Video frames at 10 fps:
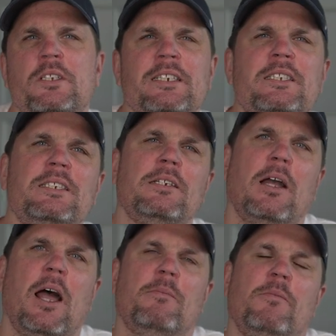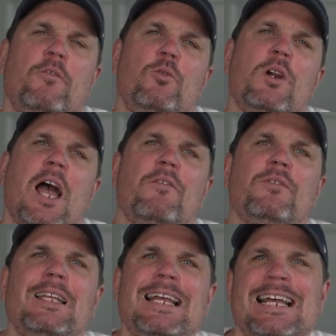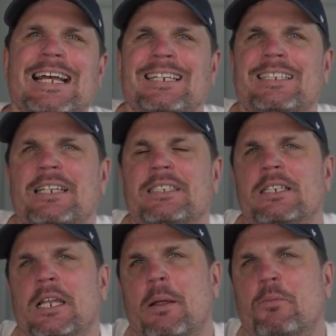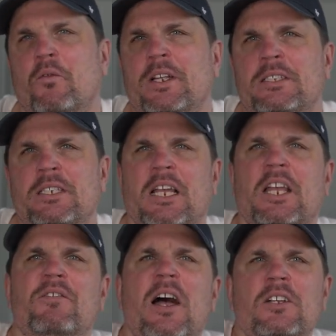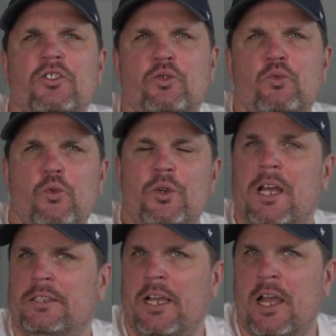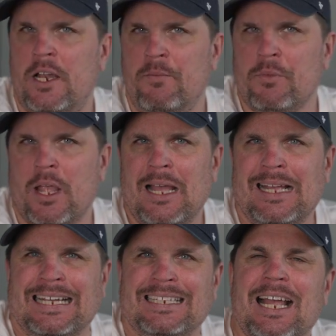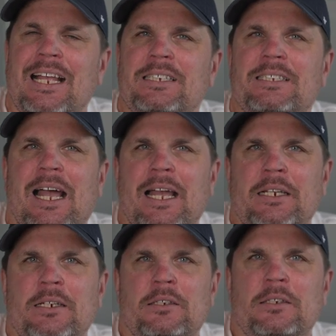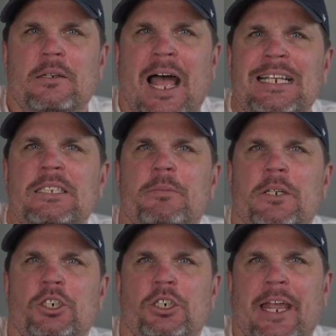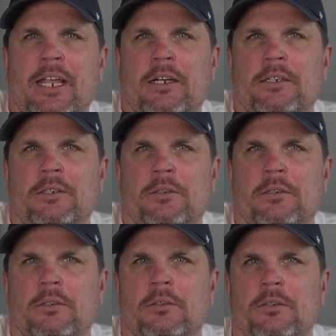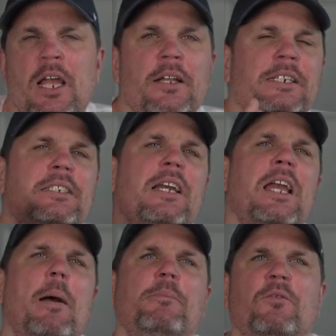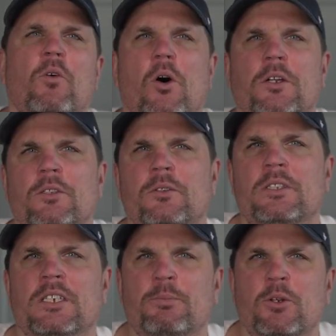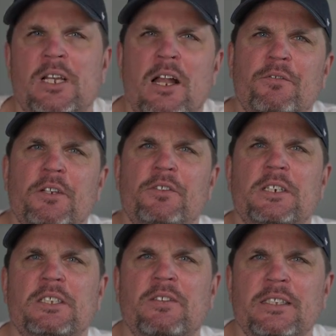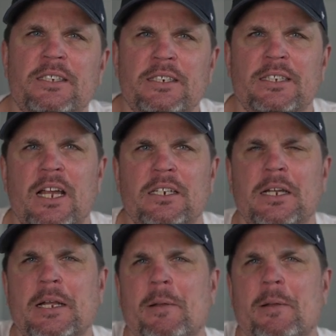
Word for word: ist am Flughafen, dass in der Provinz KwaZulu-Natal, da ist eine Eisenbahnstrecke, ja, die ist gekappt worden. Und das Portal FIN24 sagt,